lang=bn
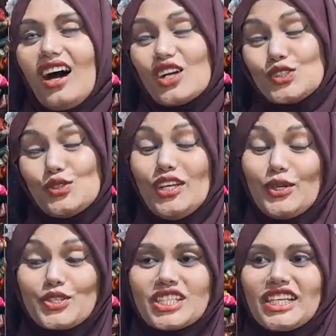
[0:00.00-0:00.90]
আসলে
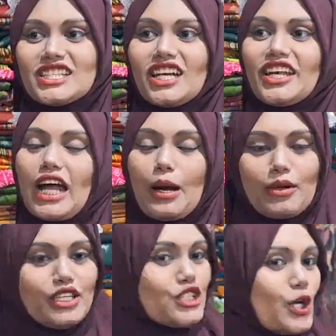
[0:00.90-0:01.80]
হচ্ছে কি জানেন
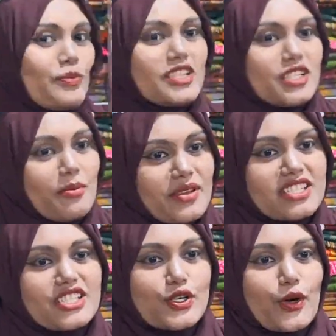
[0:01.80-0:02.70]
আমাদের শপটা যারা
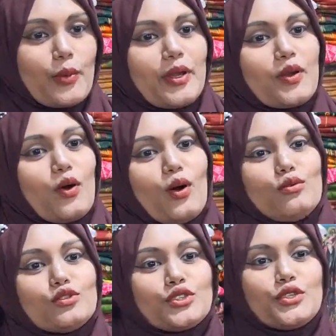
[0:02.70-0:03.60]
ভিজিট করবেন
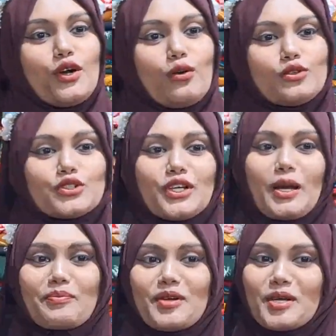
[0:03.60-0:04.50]
অবশ্যই অবশ্যই
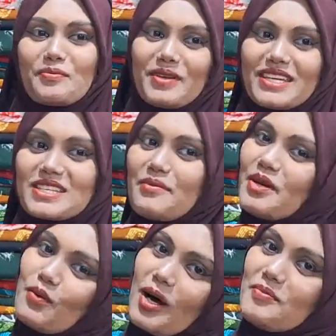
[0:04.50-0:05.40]
আপনারা পেয়ে
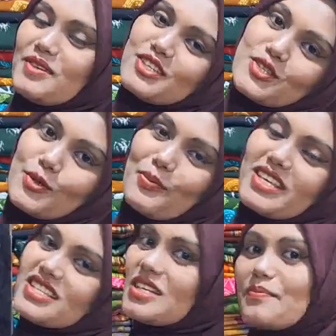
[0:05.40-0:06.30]
যাবেন ওয়ান পিস টু
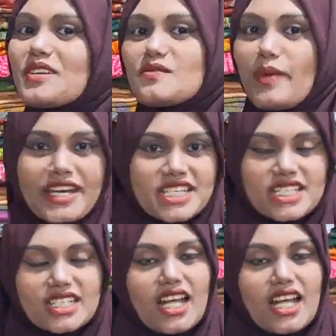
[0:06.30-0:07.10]
পিস থ্রি পিস বেডশিট